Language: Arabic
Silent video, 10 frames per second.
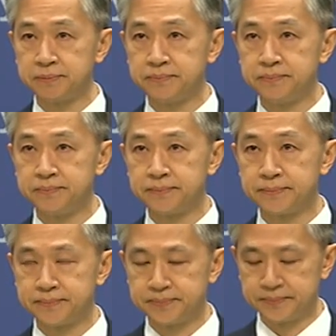
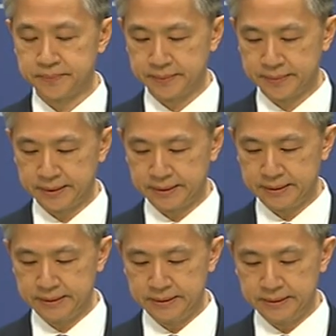وخرقا خطيرا
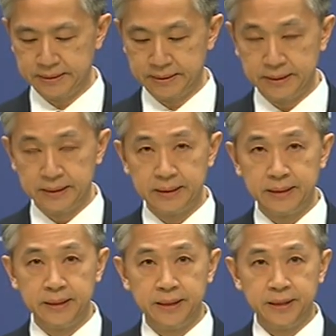للقانون الدولي
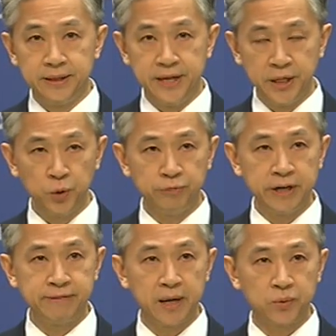والمعايير
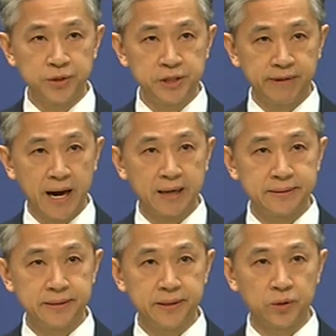الأساسية للعلاقات
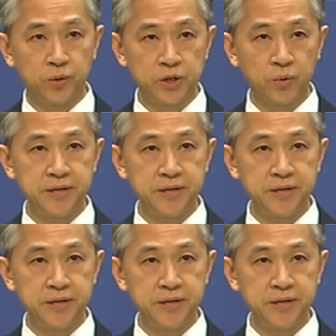الدولية